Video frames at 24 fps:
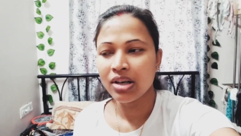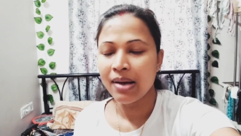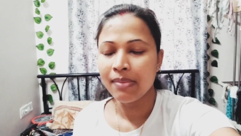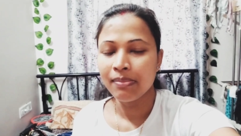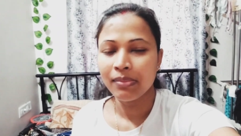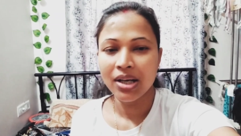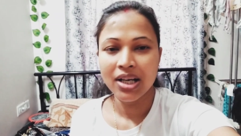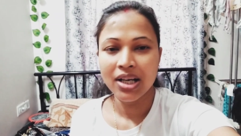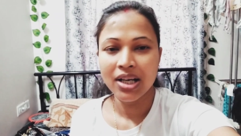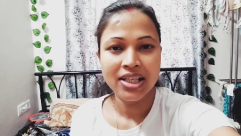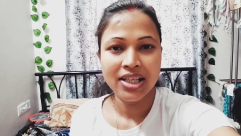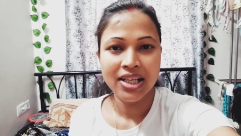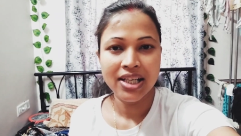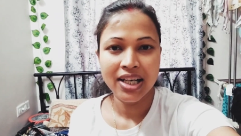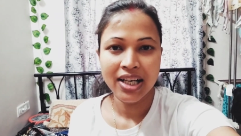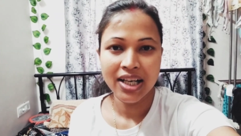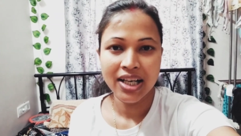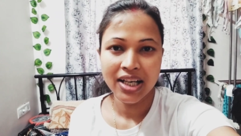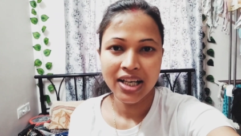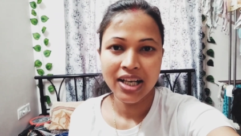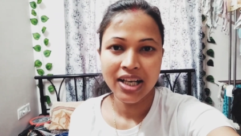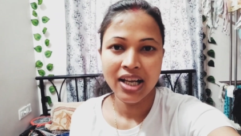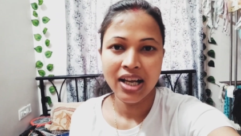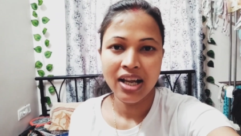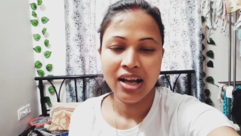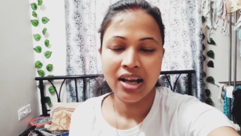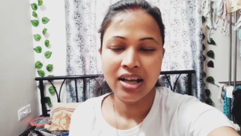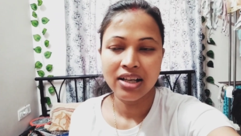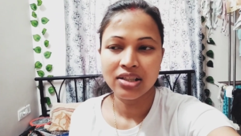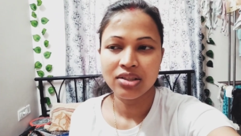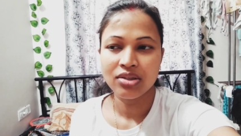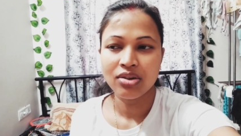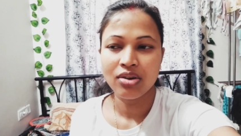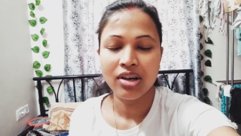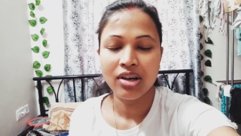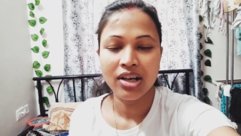কামকাজ সেরে নিই আর
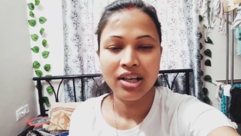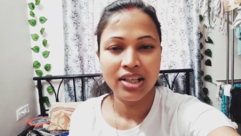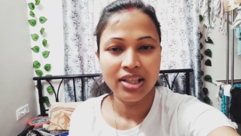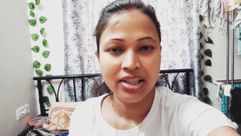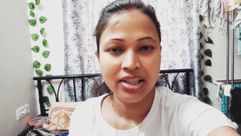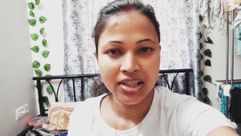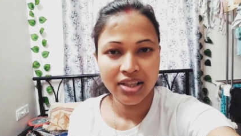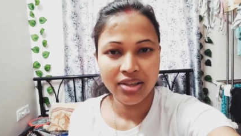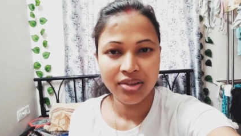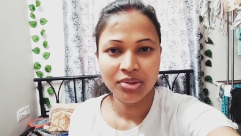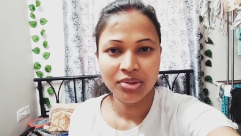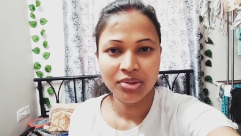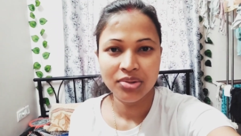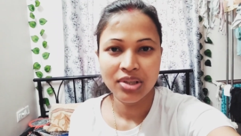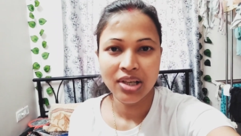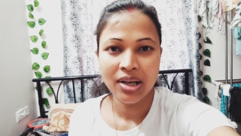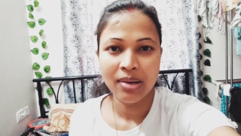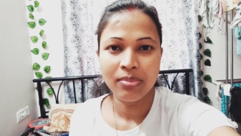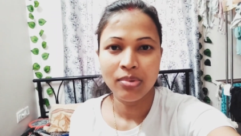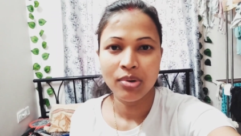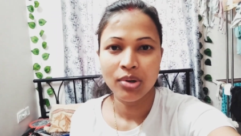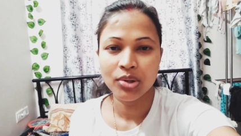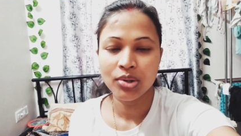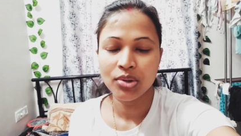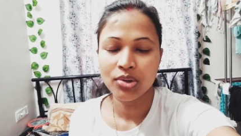সকালে যেহেতু যাব